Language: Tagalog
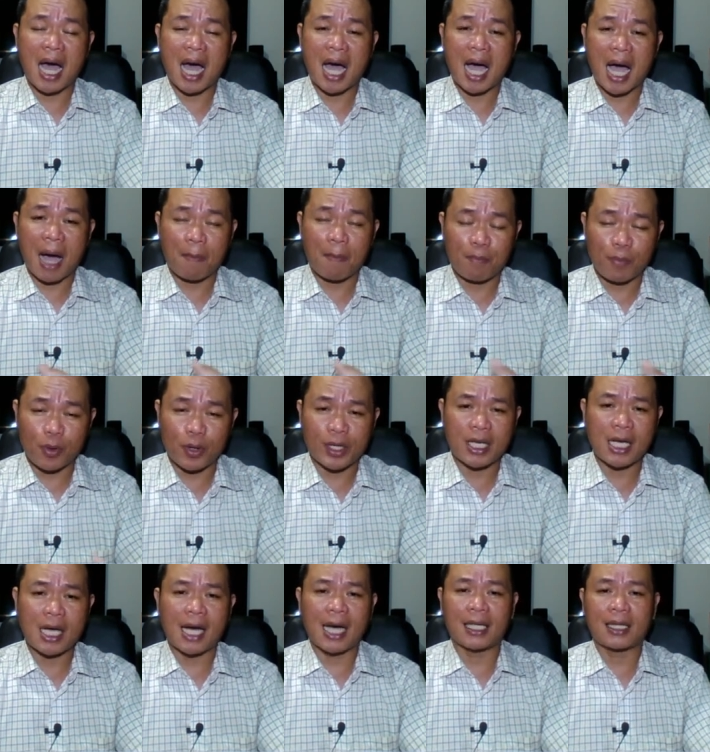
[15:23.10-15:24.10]

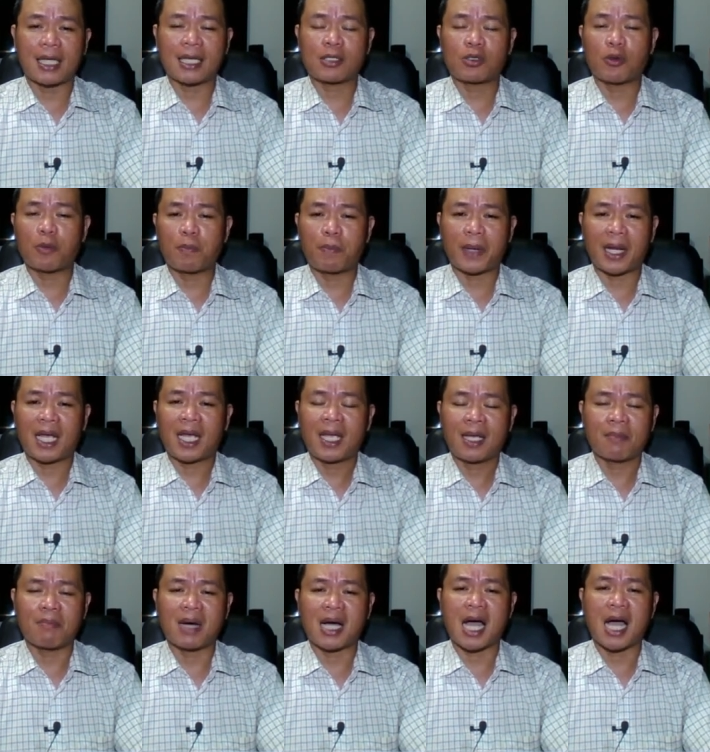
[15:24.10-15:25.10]
apoy at asupre
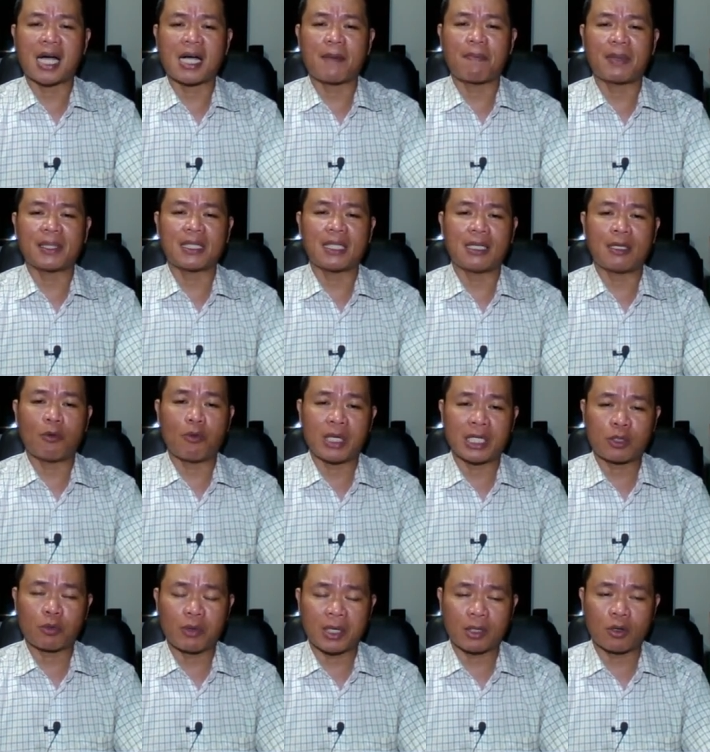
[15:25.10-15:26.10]
mga kapatid
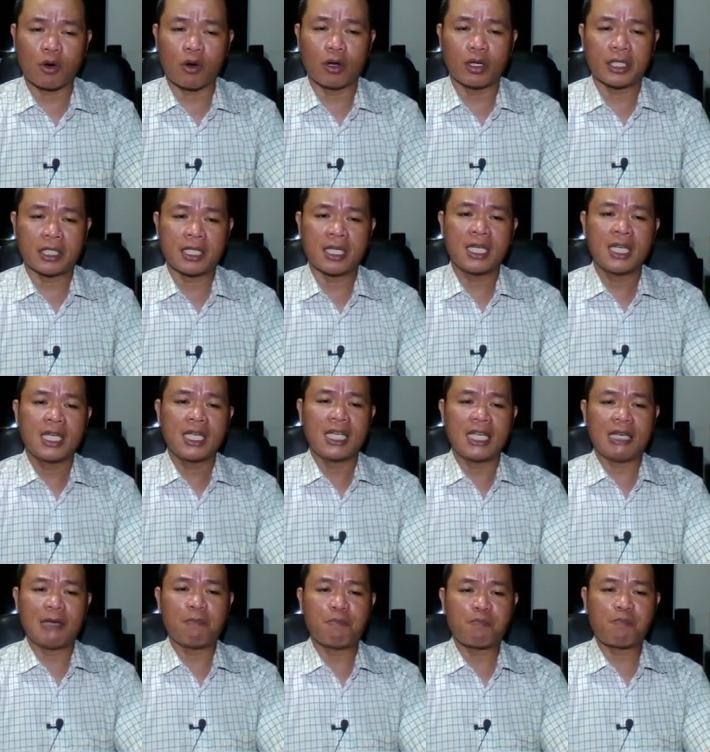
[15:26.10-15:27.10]
which we called
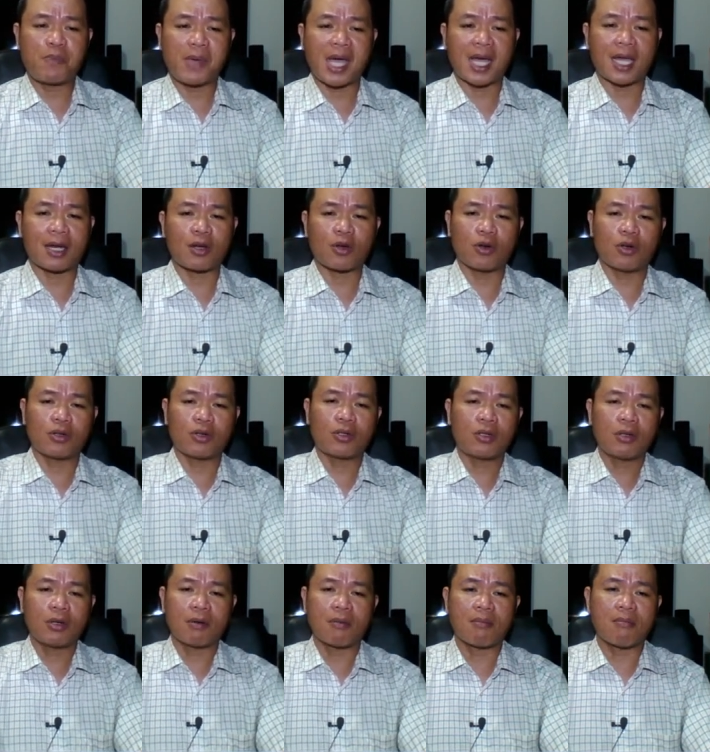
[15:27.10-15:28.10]

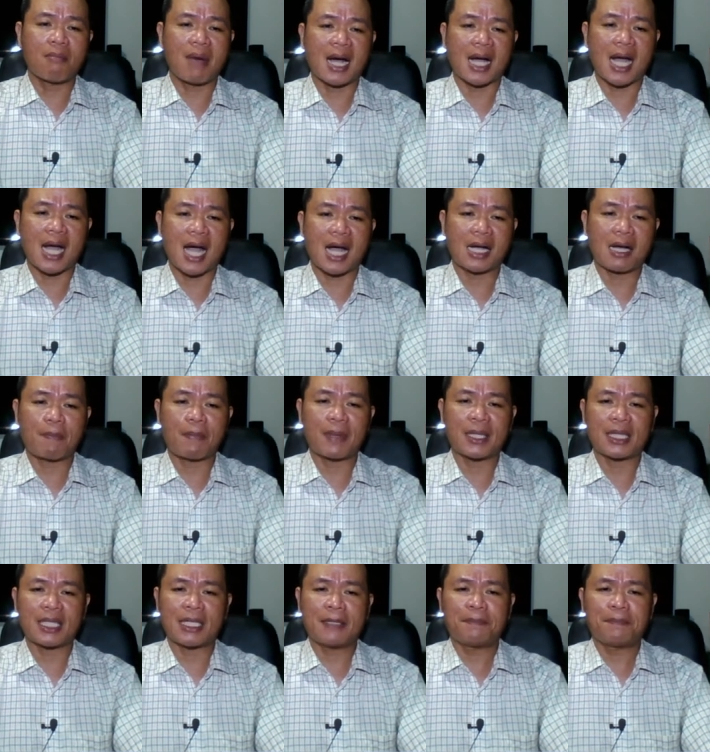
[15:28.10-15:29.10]
impyerno mga
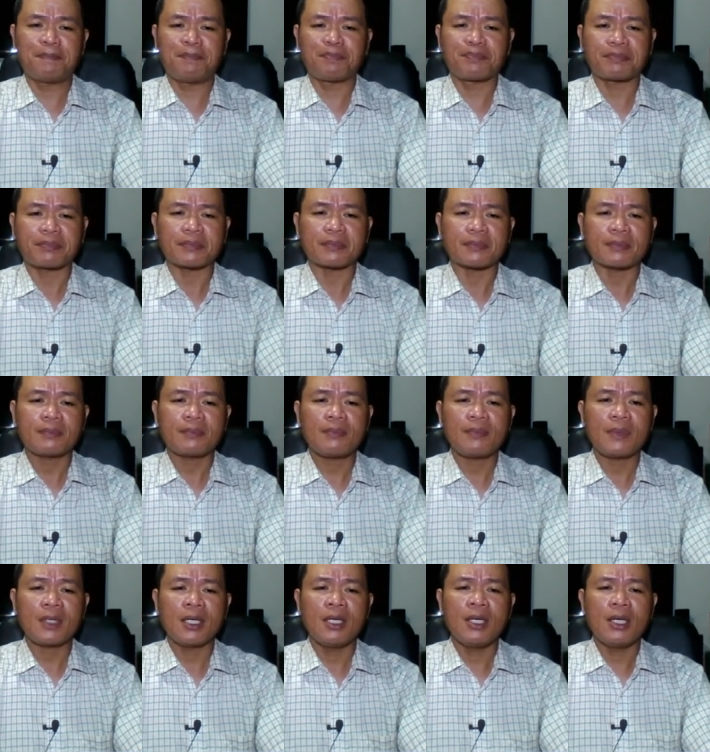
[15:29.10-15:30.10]
kapatid.
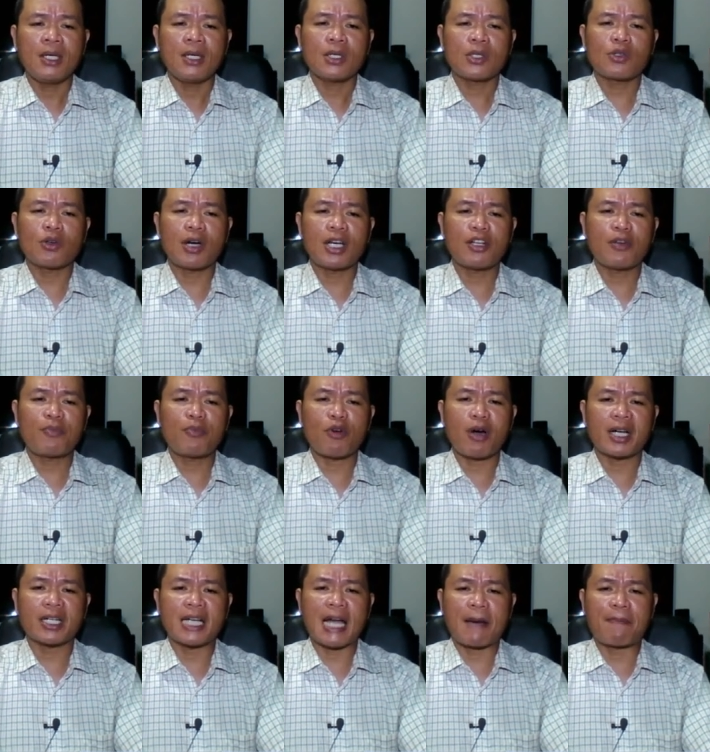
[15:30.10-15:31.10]
So ano po
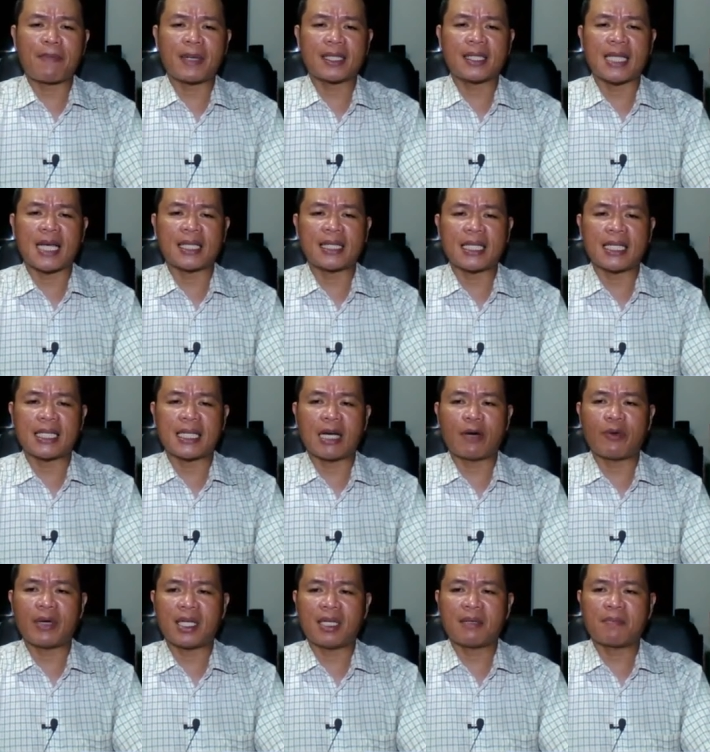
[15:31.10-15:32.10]
ang dapat nating
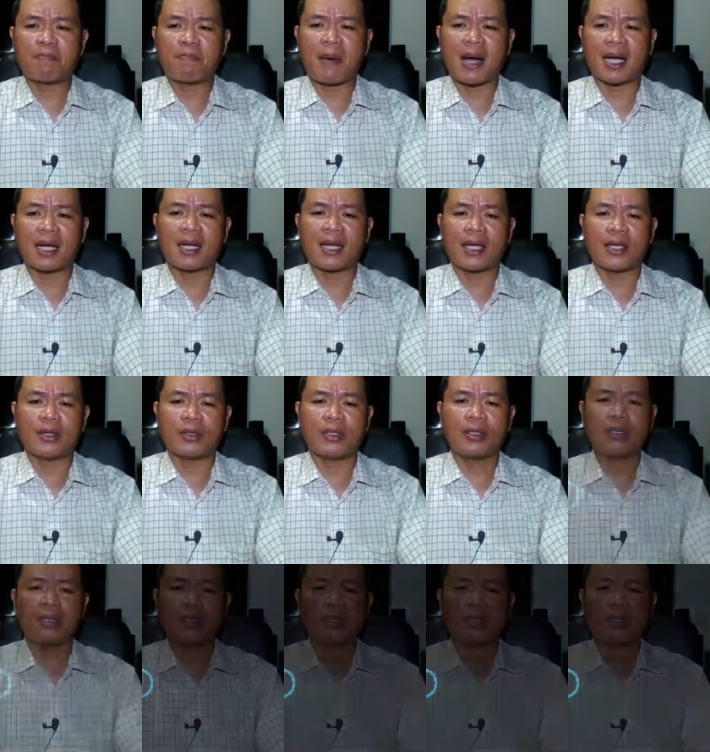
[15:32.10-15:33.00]
gawin? Paglayo